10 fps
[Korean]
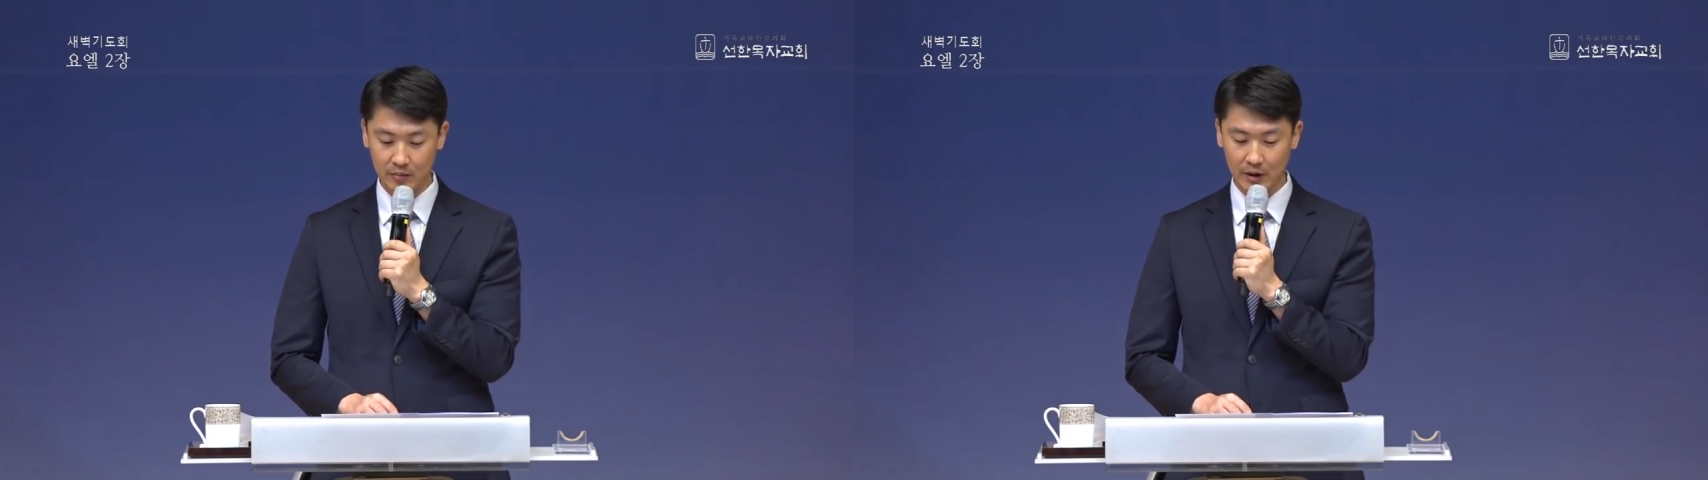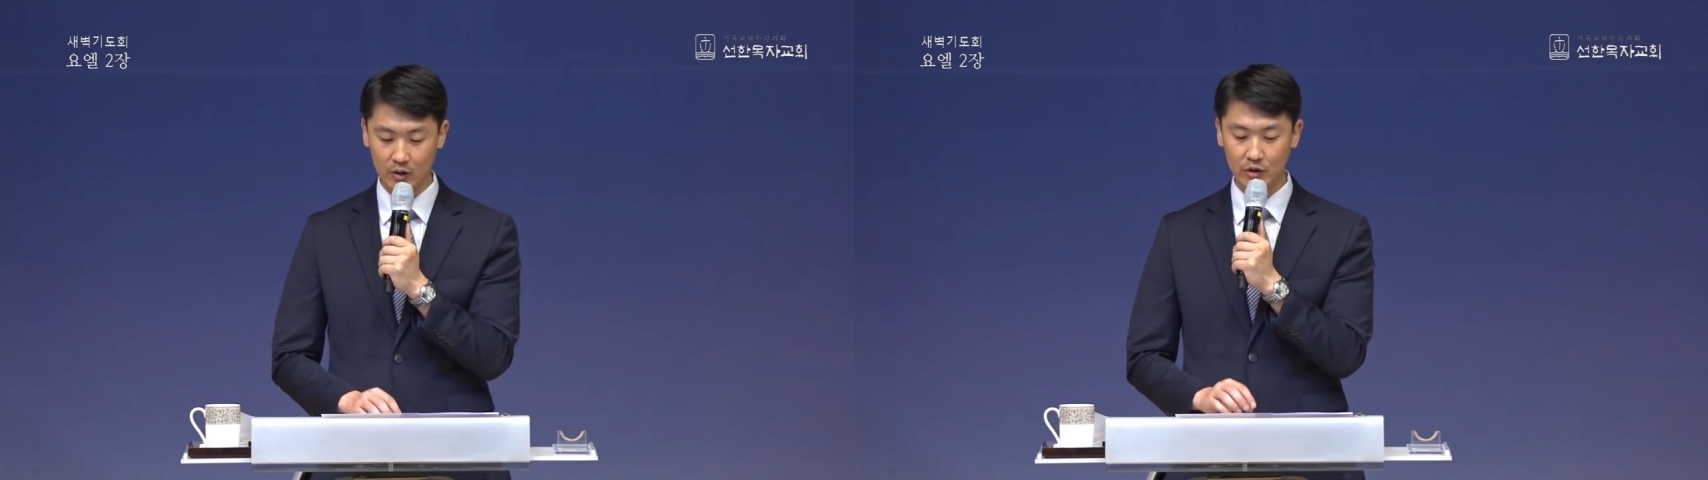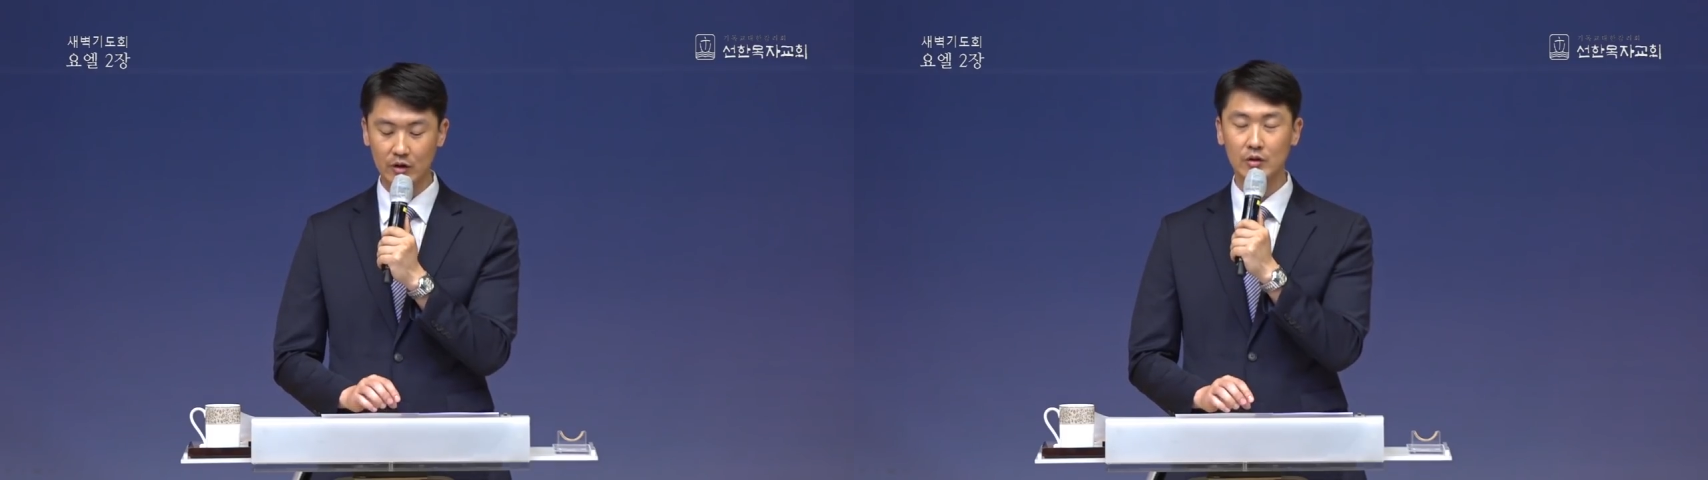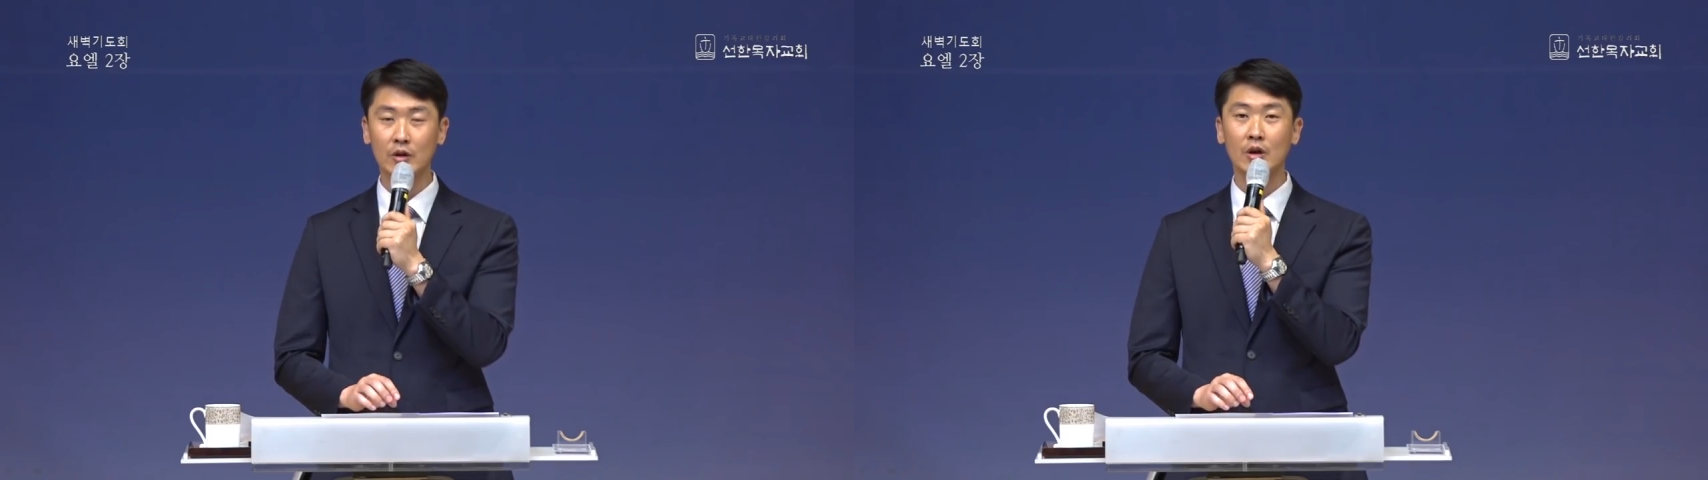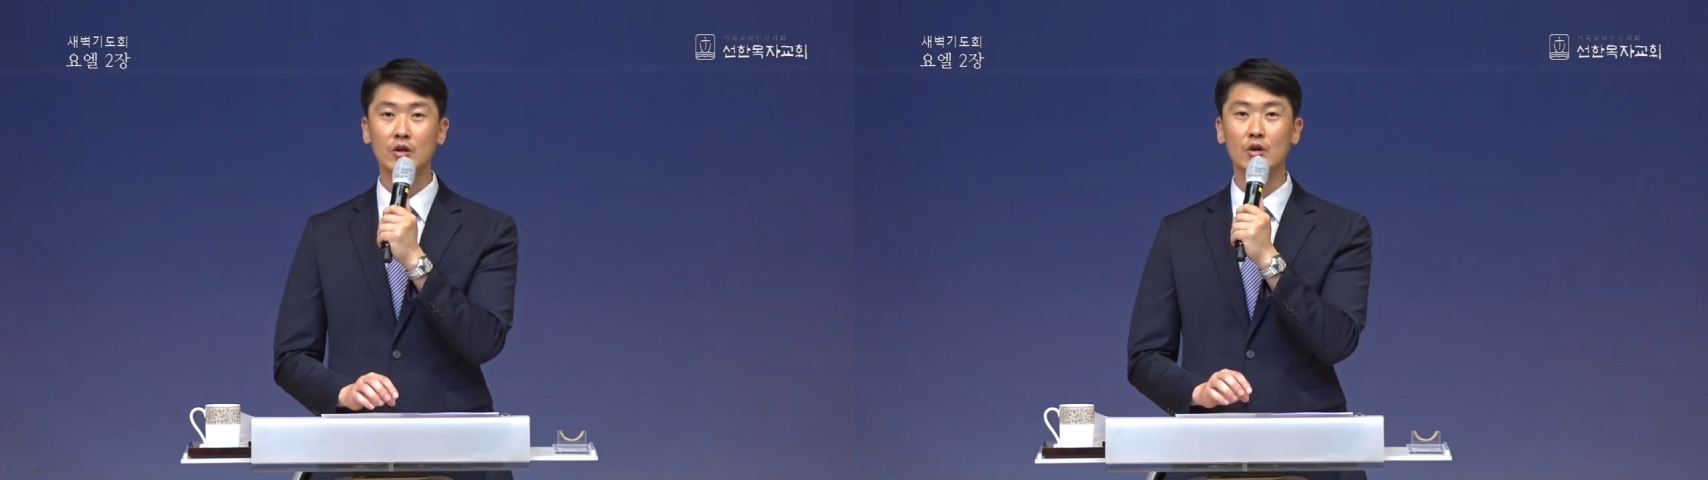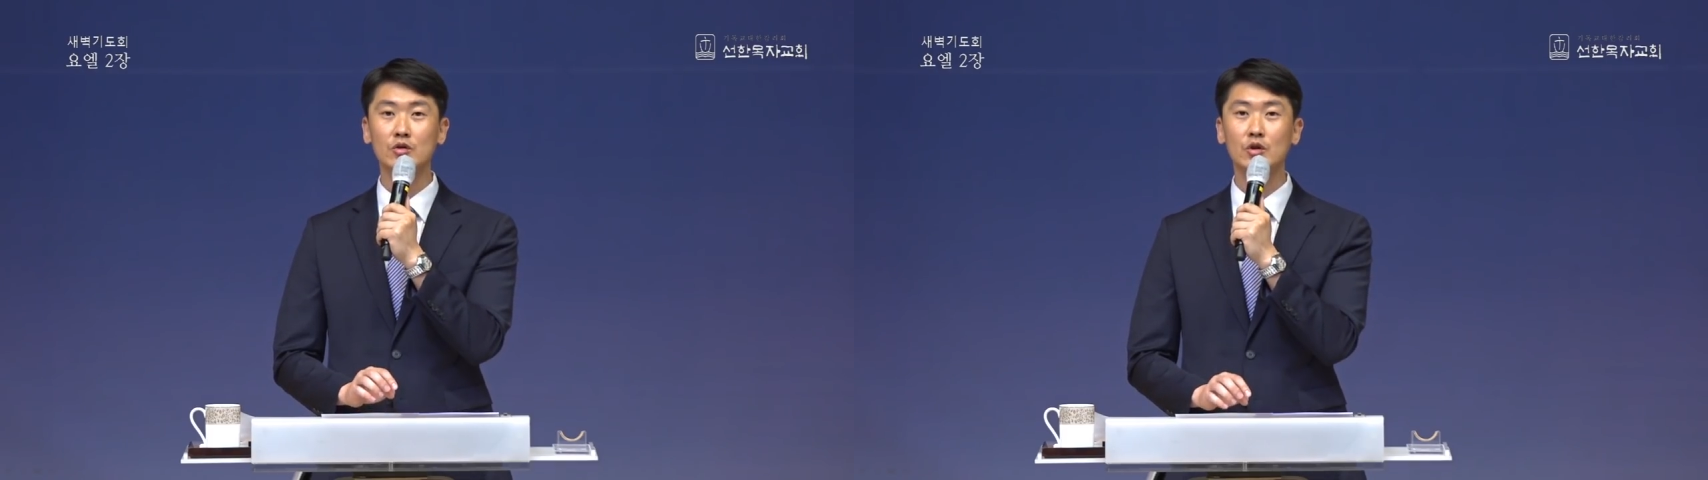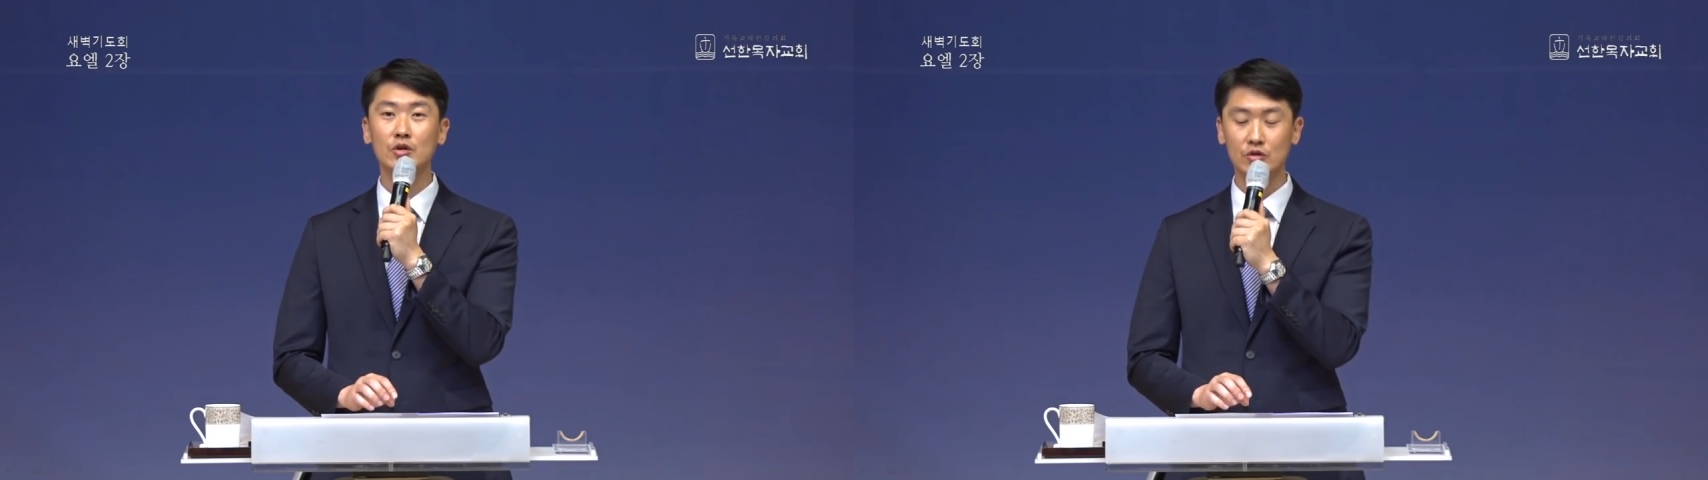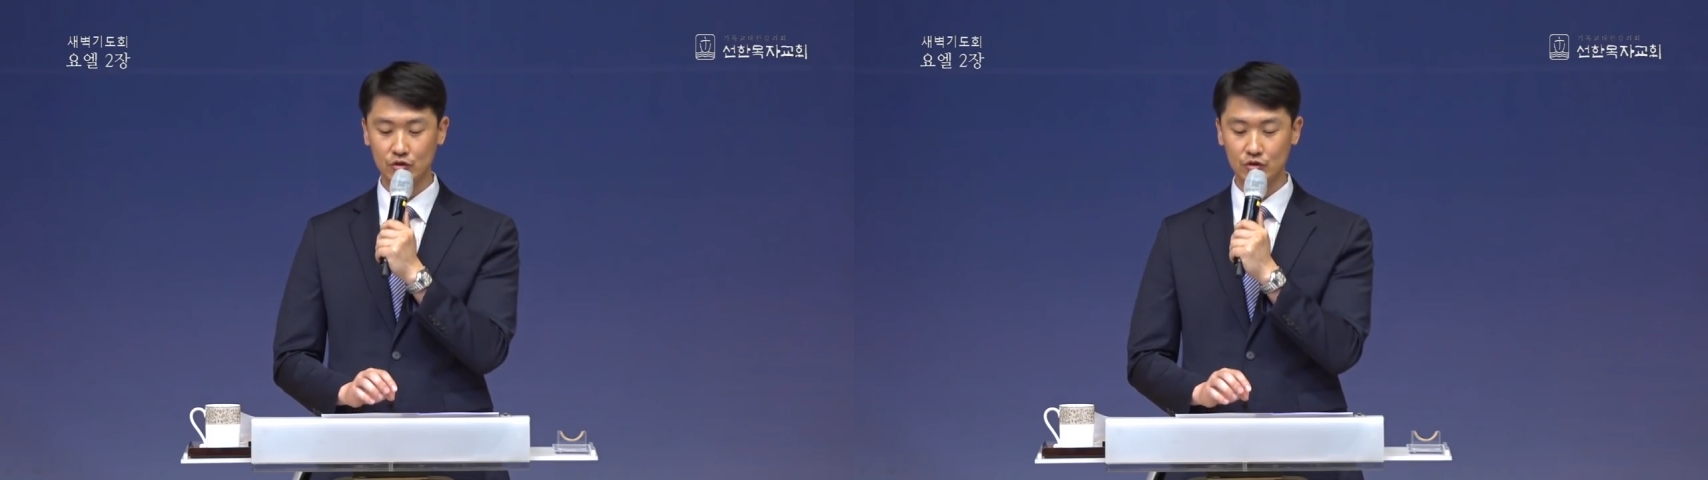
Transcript: 바로 이런 영적인